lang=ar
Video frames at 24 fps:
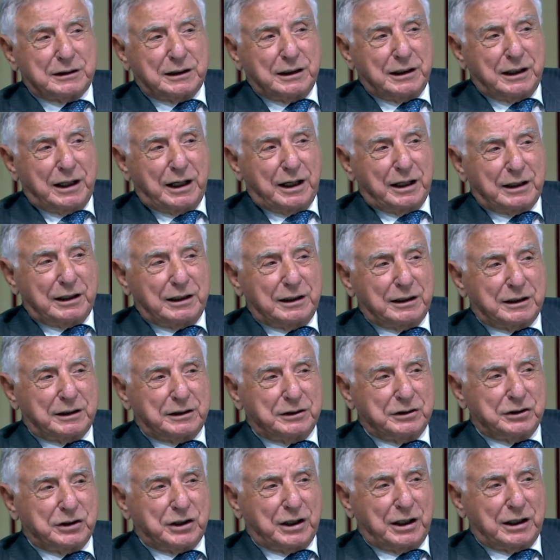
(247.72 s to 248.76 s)
هذه
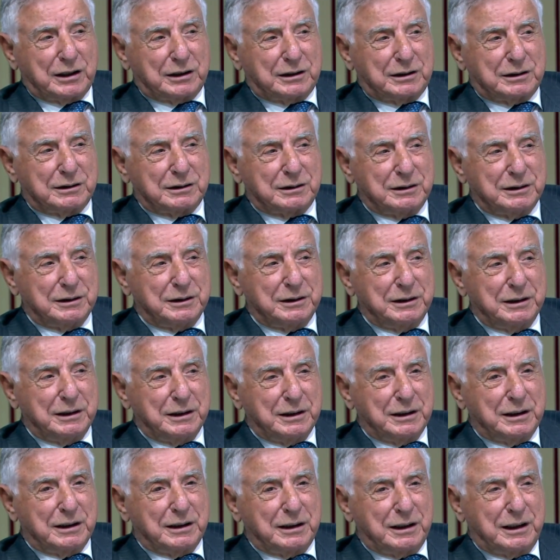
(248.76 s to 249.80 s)
التي جاءت
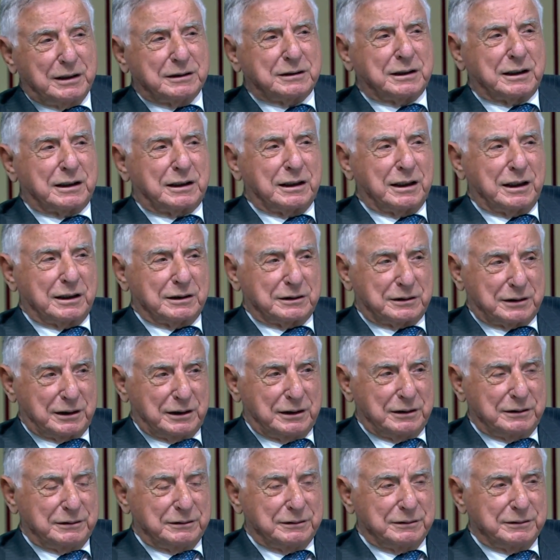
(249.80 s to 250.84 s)
ليست لغزة
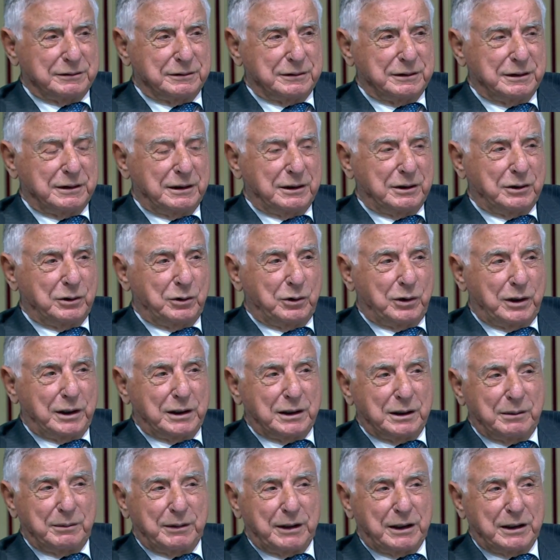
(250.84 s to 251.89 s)

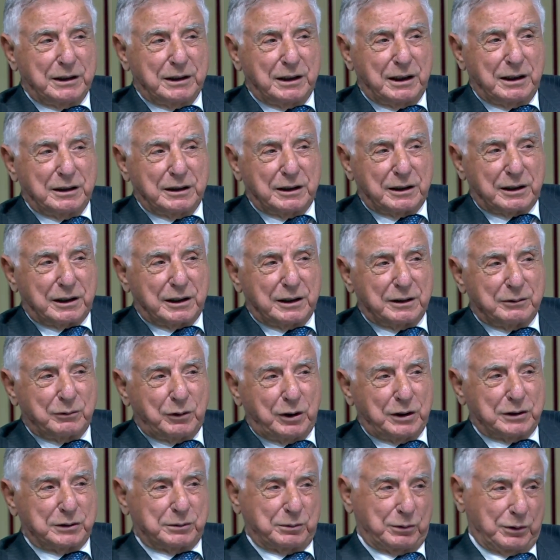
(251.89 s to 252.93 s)
وإنما هي لإيران
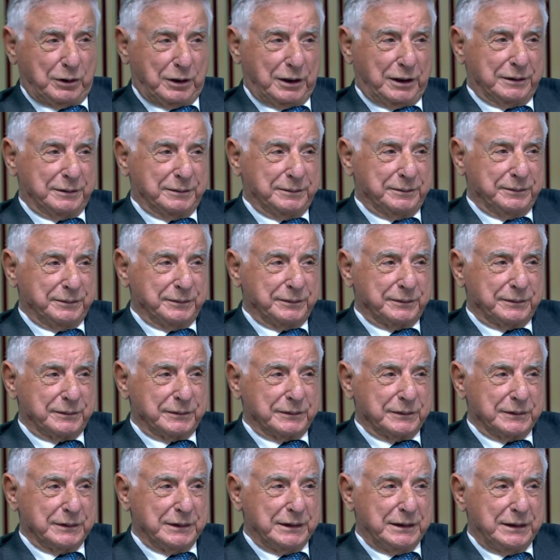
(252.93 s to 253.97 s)
وحزب الله
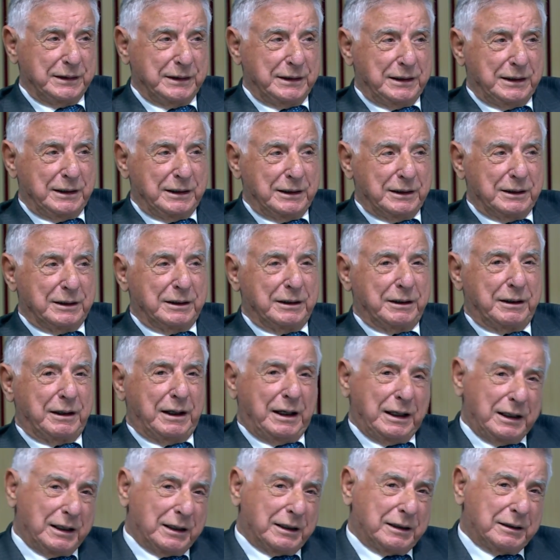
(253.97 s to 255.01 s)
نعم
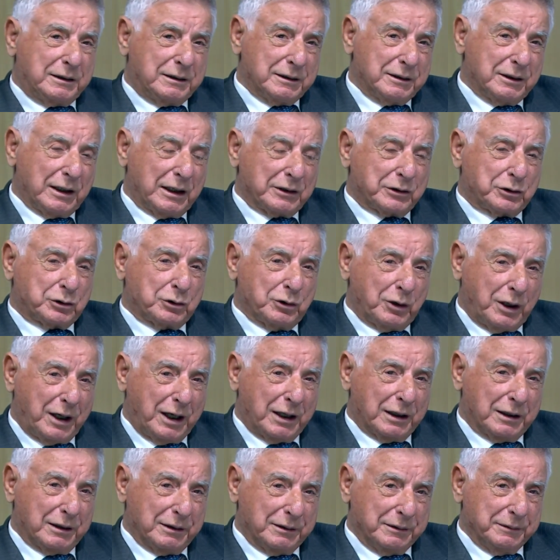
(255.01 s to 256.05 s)
لذلك
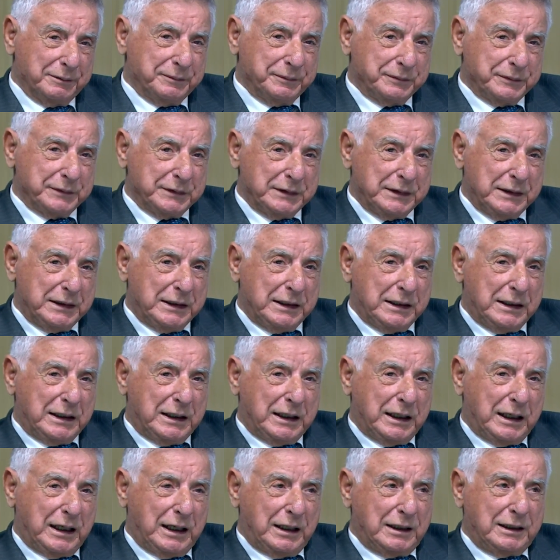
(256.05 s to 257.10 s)
السؤال
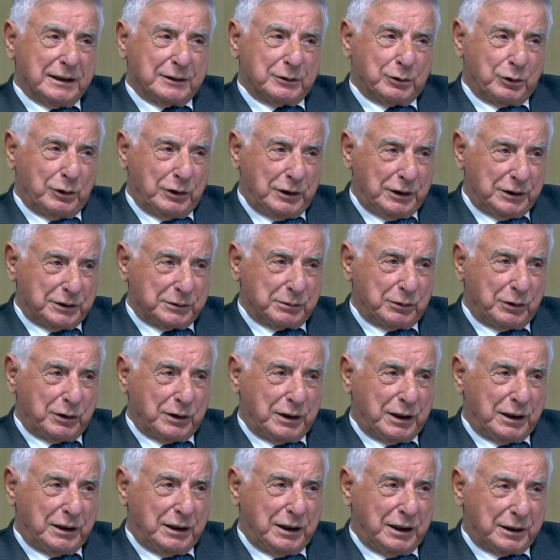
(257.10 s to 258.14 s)
هل يدخل حزب
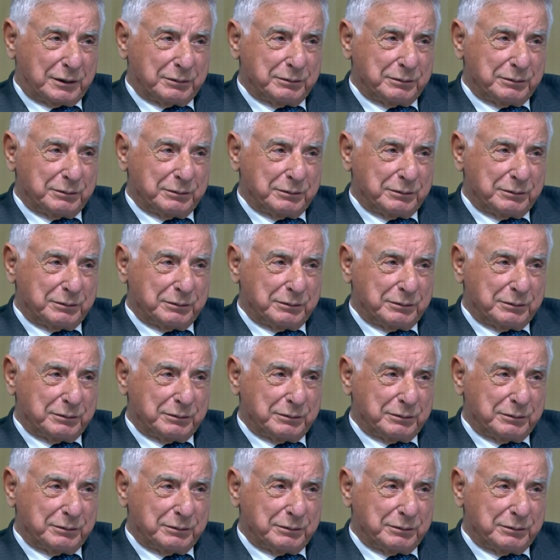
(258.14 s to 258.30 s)
الله الحرب